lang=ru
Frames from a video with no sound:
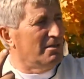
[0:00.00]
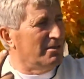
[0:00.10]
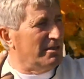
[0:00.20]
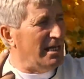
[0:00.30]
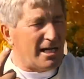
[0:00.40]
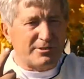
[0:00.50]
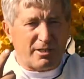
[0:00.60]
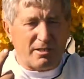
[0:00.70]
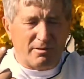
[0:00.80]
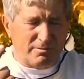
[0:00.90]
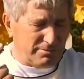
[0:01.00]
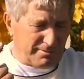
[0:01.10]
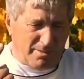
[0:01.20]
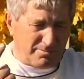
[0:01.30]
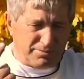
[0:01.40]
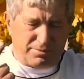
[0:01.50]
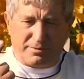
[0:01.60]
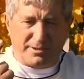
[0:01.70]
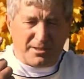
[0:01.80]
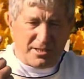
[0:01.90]
Электро, там,
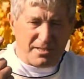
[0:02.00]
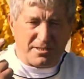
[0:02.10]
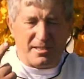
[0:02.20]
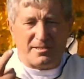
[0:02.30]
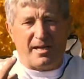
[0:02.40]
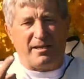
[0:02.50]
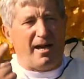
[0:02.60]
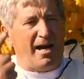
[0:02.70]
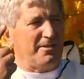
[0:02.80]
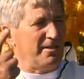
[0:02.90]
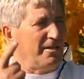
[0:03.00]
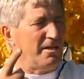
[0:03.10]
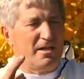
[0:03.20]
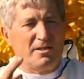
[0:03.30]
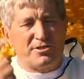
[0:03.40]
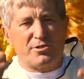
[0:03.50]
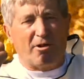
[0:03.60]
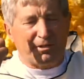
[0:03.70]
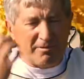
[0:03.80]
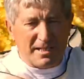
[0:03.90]
статические заряды,
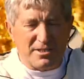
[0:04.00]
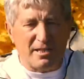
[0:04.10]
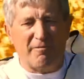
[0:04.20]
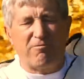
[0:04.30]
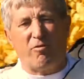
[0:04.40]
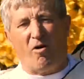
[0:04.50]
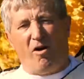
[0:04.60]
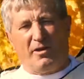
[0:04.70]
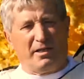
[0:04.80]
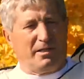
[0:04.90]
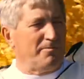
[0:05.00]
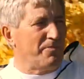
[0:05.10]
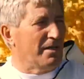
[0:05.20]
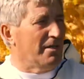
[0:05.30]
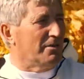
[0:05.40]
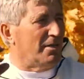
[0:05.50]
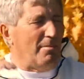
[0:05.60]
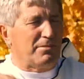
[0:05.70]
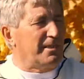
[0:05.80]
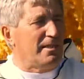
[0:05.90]
сотовые телефоны,
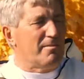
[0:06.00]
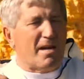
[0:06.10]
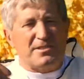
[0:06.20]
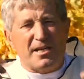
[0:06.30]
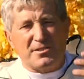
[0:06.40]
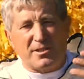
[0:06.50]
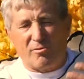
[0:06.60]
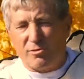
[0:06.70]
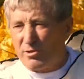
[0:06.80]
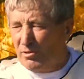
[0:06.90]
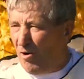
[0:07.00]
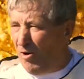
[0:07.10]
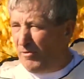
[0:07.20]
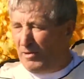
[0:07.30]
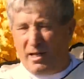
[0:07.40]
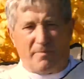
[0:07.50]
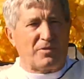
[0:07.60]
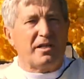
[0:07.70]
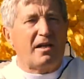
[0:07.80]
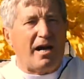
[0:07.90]
там климатические условия,
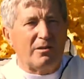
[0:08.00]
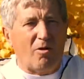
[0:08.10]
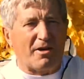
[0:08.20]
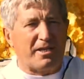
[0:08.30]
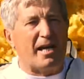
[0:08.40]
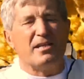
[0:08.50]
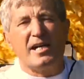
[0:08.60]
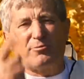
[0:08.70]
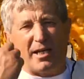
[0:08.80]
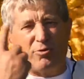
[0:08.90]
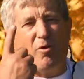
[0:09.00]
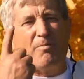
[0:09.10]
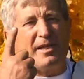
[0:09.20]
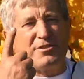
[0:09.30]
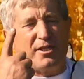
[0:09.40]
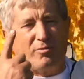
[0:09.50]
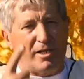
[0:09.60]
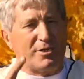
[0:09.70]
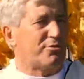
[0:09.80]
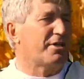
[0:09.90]
экология. Они эту одну
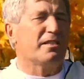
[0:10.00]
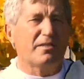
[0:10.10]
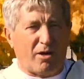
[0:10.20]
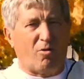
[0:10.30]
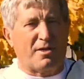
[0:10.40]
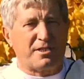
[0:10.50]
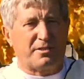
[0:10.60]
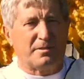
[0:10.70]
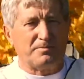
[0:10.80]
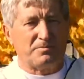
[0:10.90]
причину ищут и не находят.